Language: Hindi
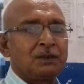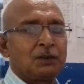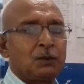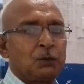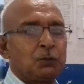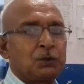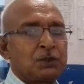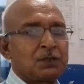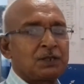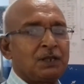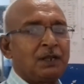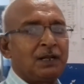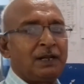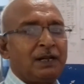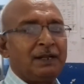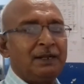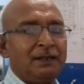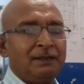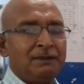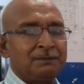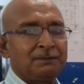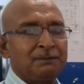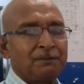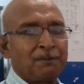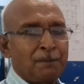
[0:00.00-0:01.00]
नमस्कार
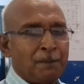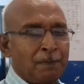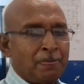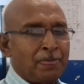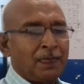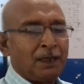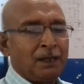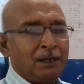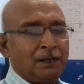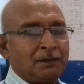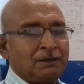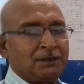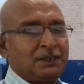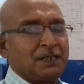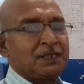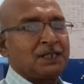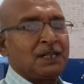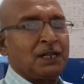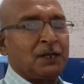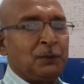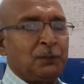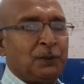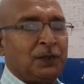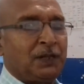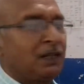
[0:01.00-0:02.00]

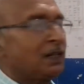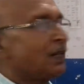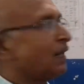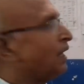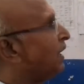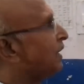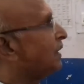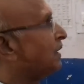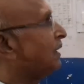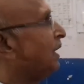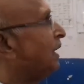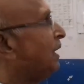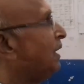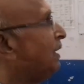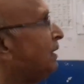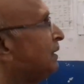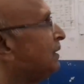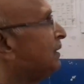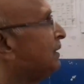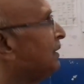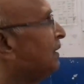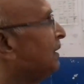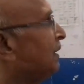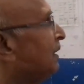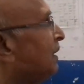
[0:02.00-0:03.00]
जैसा कि मैंने कहा
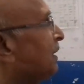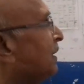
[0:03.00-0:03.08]
था